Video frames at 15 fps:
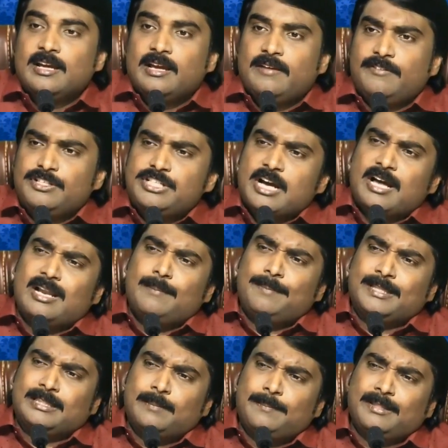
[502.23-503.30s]
ఇవి చాలా
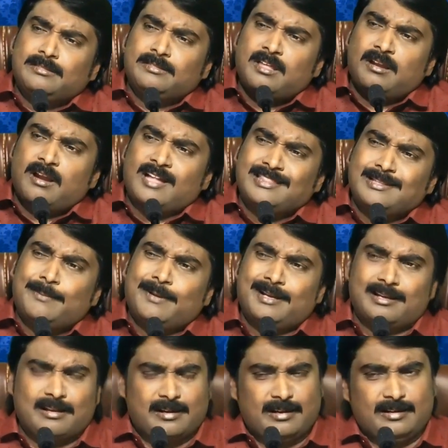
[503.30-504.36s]
పెద్ద పెద్ద రాతి
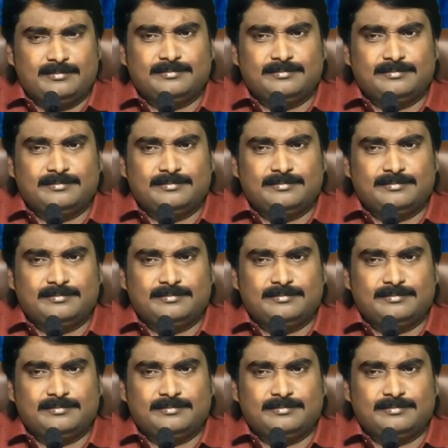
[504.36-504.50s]
పలకలండి